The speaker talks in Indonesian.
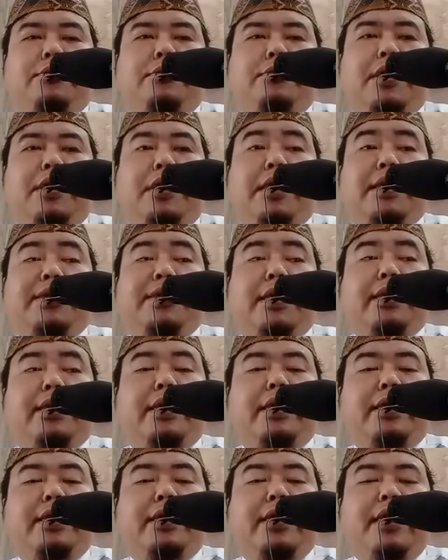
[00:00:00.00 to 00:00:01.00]
berasal
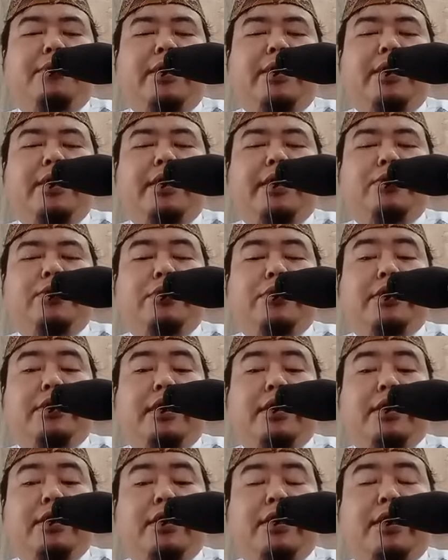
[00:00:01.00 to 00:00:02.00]
dari Yaman itu
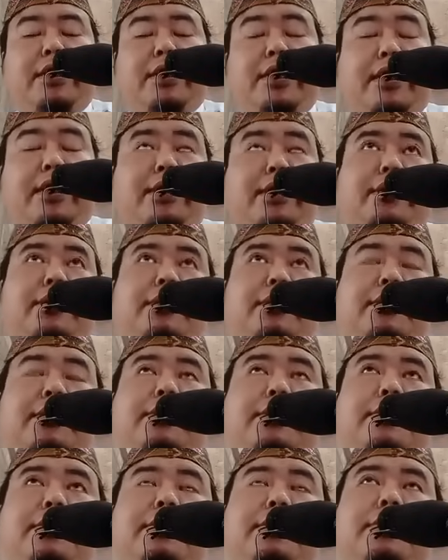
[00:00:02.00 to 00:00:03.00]

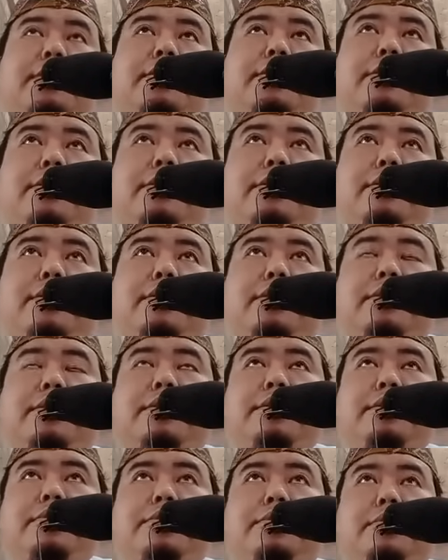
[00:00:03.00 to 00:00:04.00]
terkenal
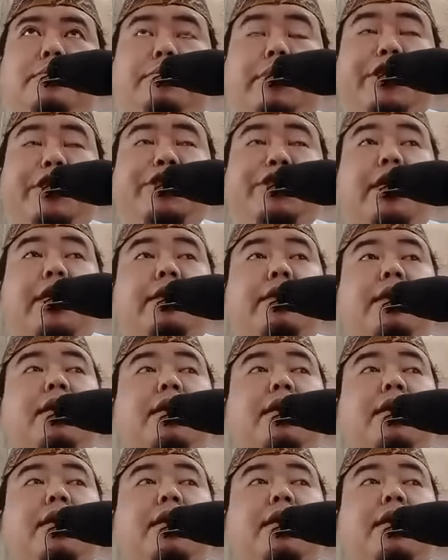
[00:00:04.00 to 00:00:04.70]
bacaan